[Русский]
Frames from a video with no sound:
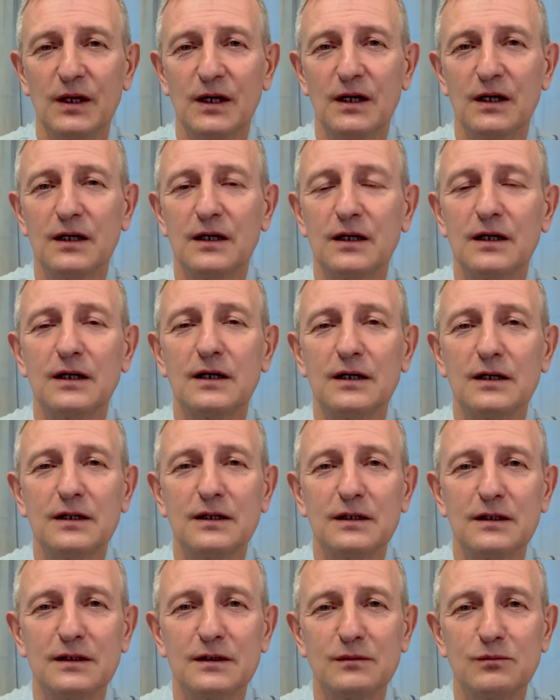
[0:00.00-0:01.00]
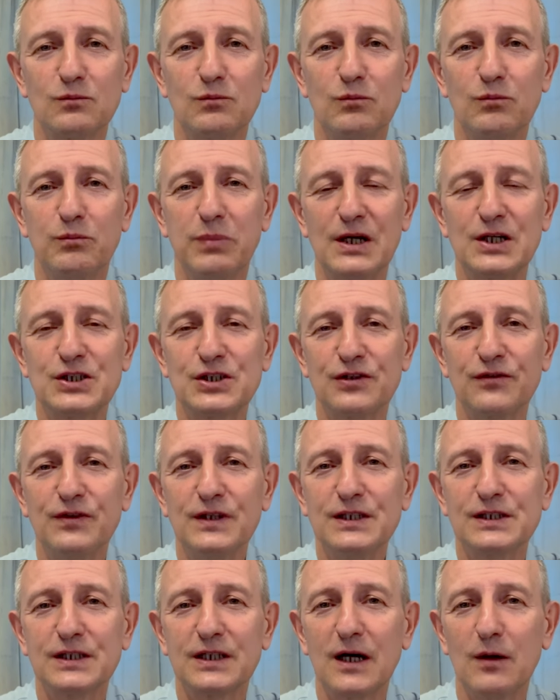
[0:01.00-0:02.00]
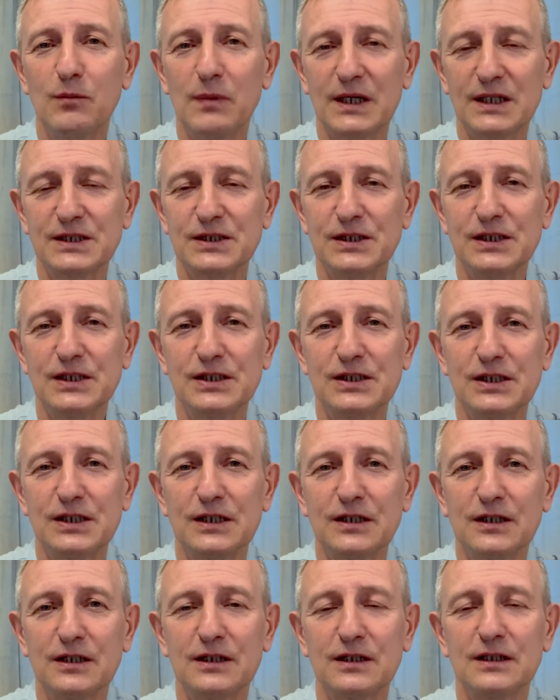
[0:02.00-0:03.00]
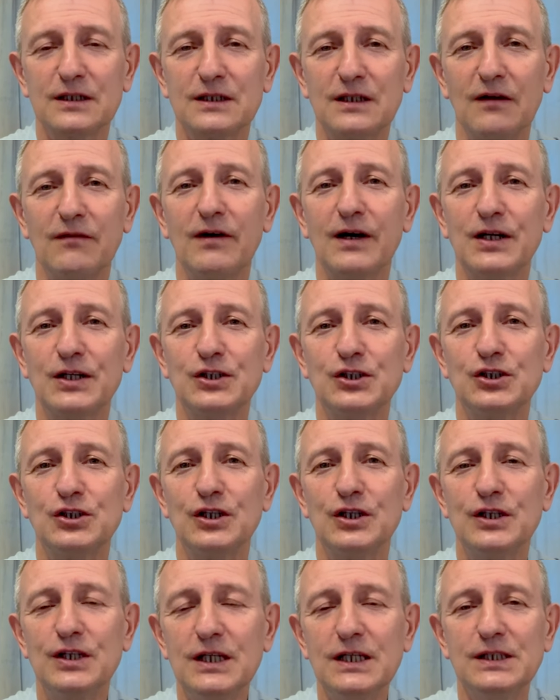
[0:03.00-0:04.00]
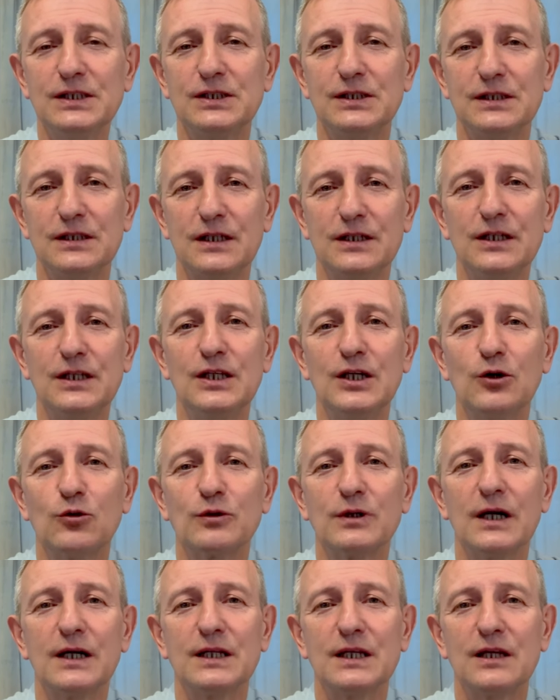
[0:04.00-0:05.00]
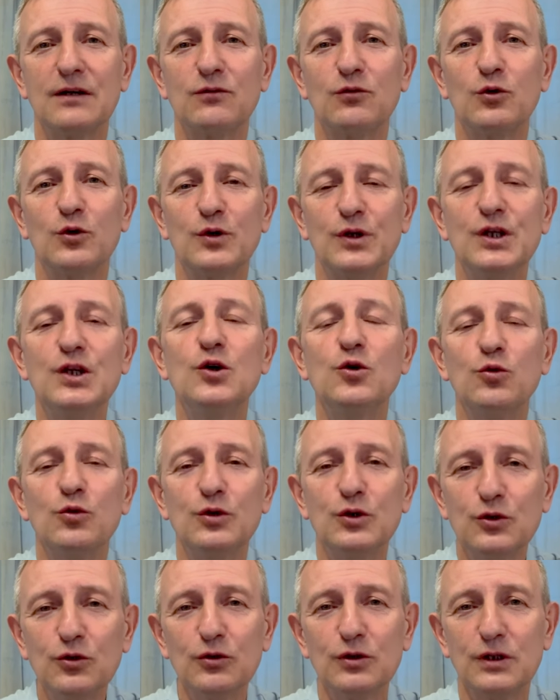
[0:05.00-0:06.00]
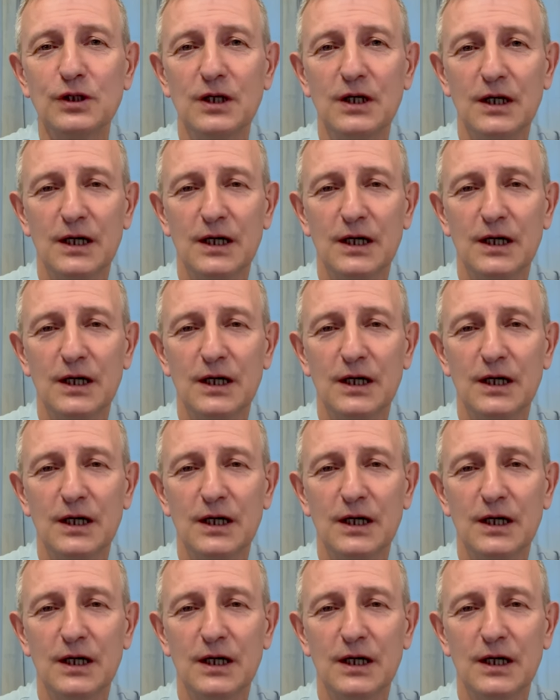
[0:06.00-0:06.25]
э, большевицко-марксистских товарищей есть, и они никуда от него не уйдут,